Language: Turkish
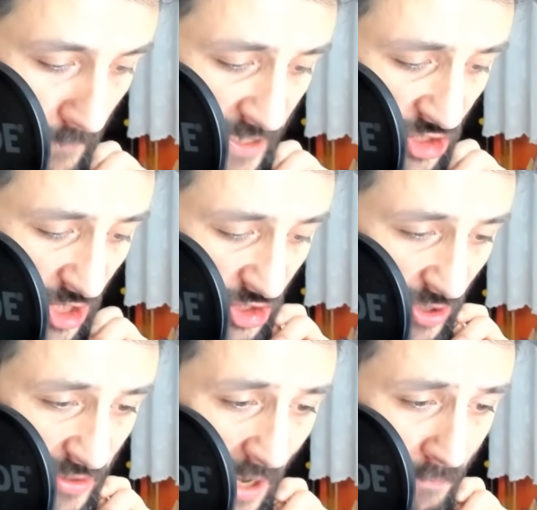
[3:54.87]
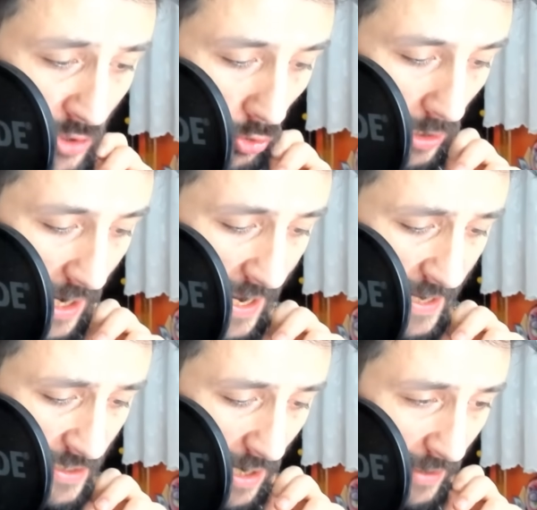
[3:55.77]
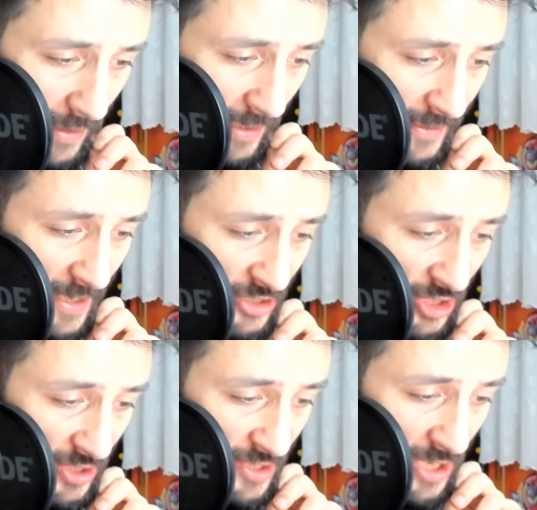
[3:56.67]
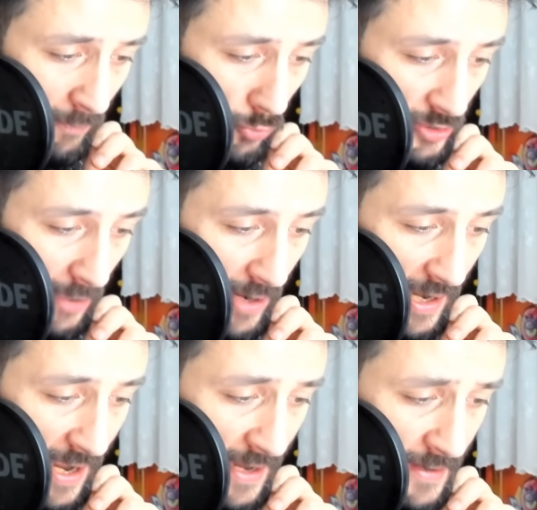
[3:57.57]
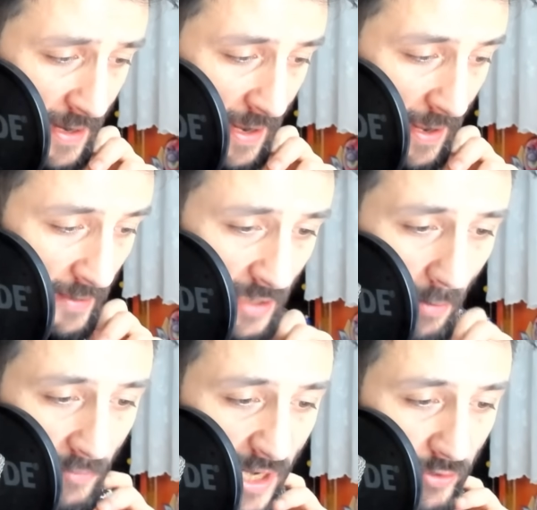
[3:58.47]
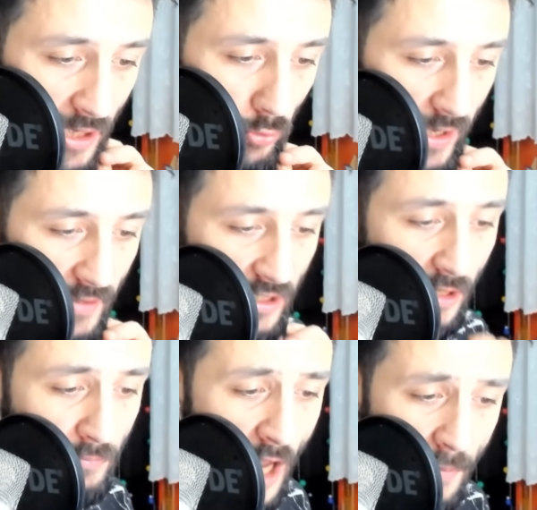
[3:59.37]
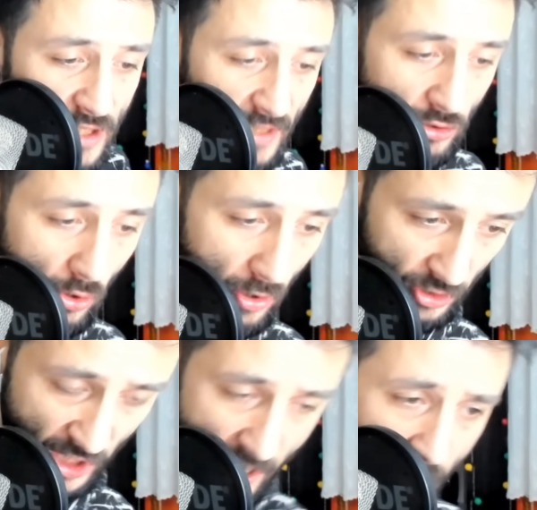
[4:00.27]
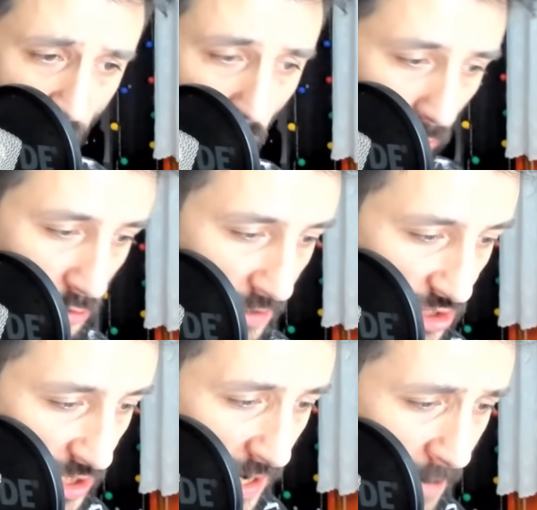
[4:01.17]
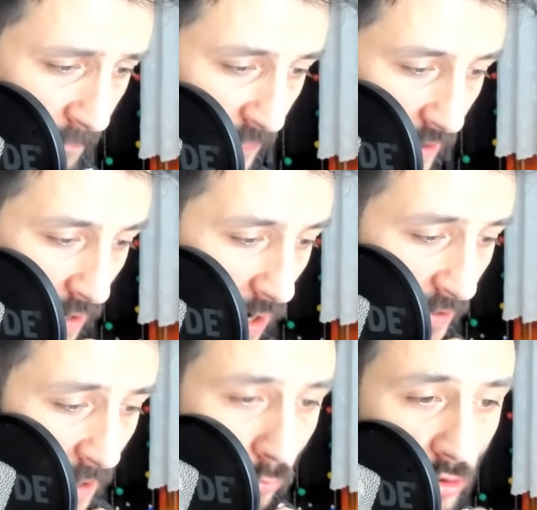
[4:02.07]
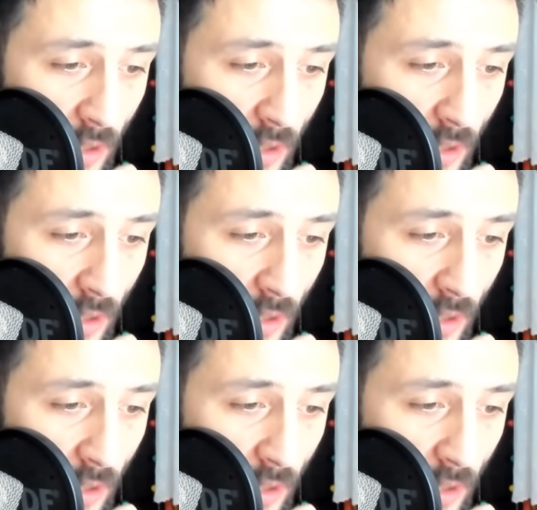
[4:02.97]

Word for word: Ve şaşırtan bir olay. Ar arkadaş şaşıracak muhtemelen. Tamam devi de buraya atalım. Ne yapacaksın o şeye? Domuz biniciye. Adam